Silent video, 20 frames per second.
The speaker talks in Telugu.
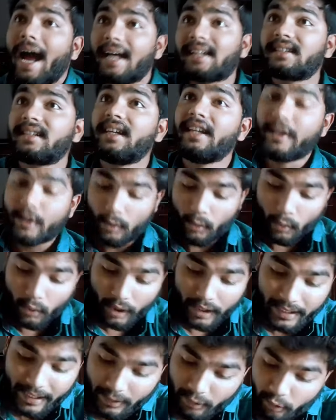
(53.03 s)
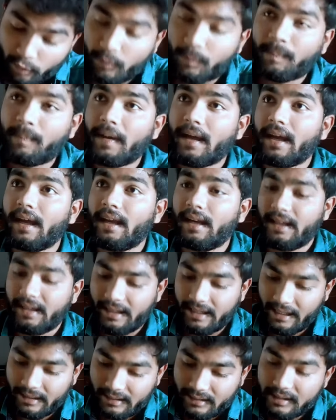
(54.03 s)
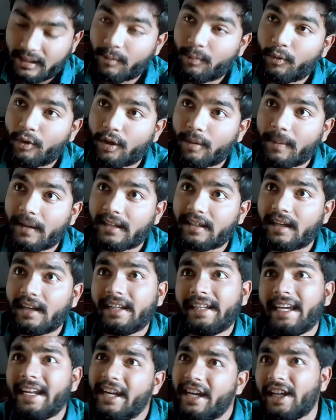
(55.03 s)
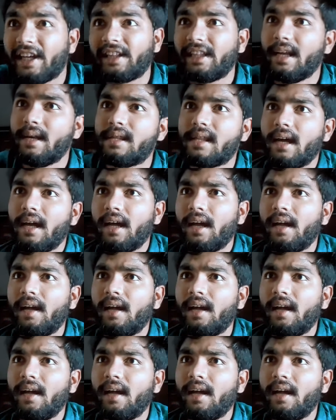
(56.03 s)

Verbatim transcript: అసలు ఈ కూరలో ఎంత ఉప్పు వేయాలి ఎంతసేపు ఉడకబెట్టాలి ఇవన్నీ నీకు తెలుసా